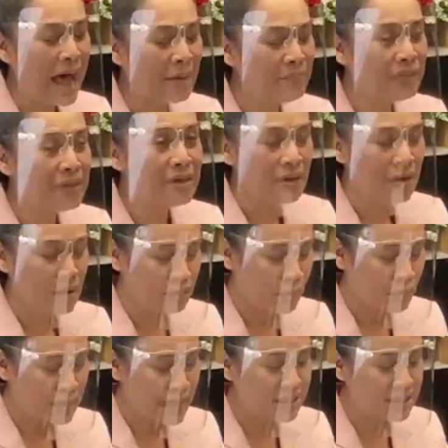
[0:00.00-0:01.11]
1.3โร
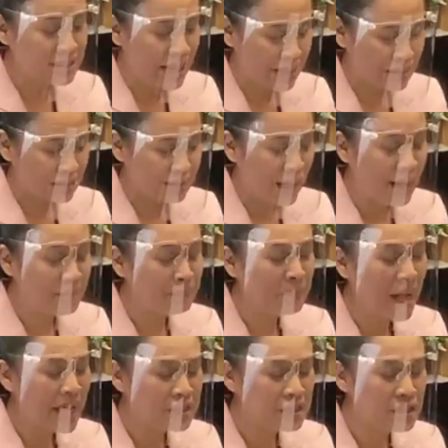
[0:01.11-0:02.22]
งเรียนจัดทำ
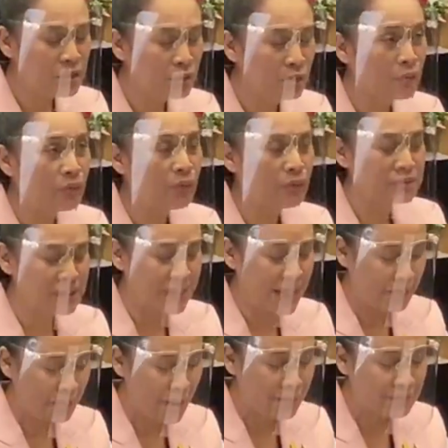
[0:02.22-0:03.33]
ป้ายชื่อครูแสด
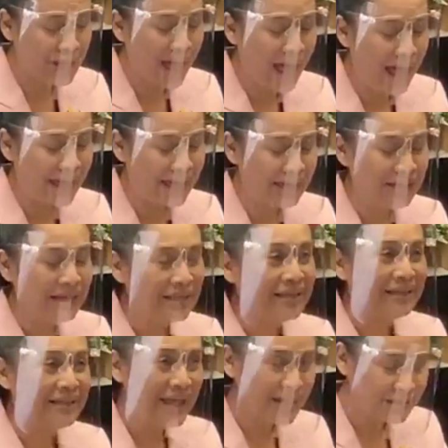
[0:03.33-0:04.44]
งภาพถ่าย
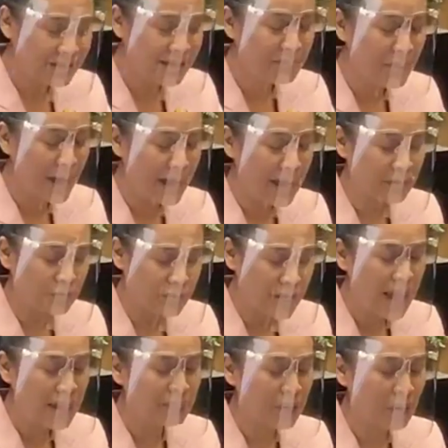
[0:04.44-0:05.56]
เลขที่ใบอนุ
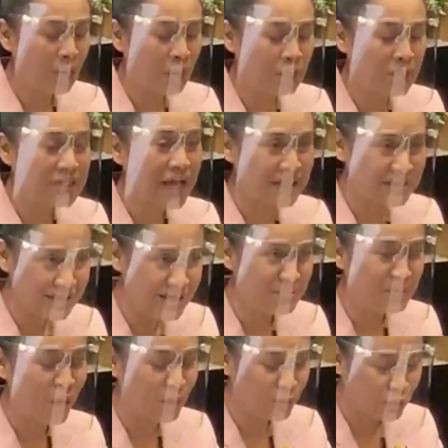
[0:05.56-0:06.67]
ญาตประกอบวิชาชีพ
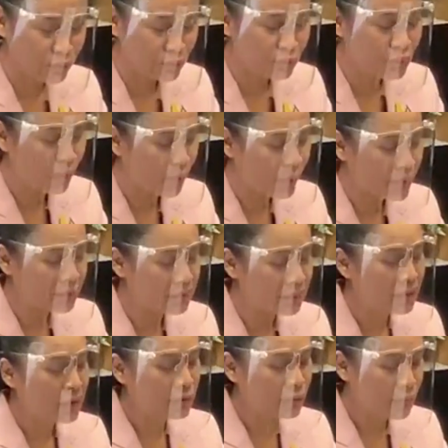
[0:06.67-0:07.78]
ของครูทุกคน
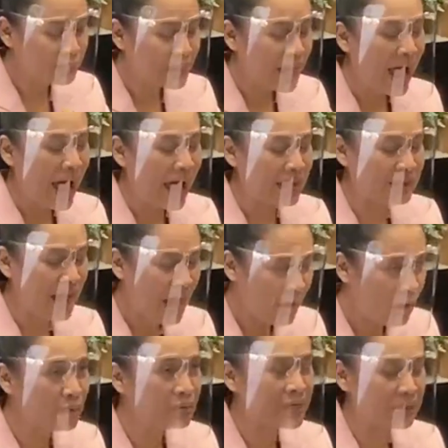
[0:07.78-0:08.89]
รูปถ่ายหน้า
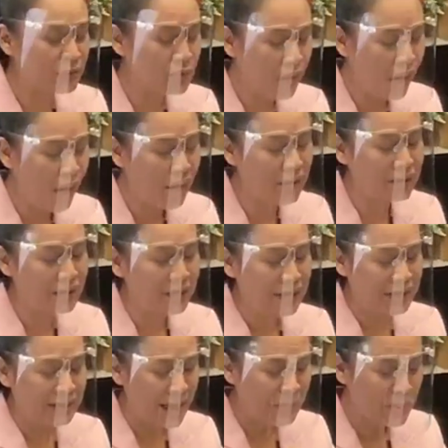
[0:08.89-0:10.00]
ห้องเรียนทุกห้อง
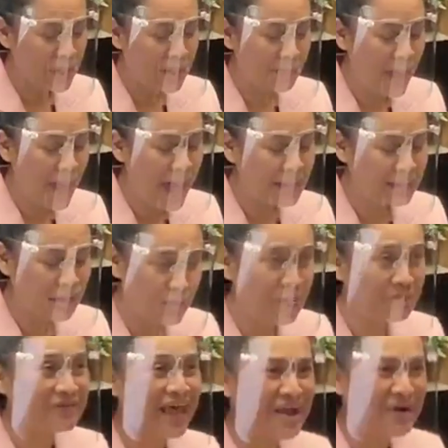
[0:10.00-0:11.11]
และเผยแพร่ในเว็
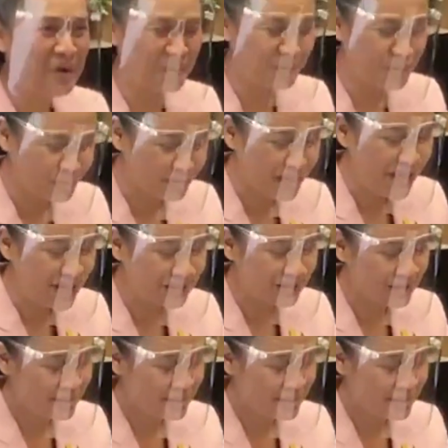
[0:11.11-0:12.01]
บไซต์ของโรงเรียน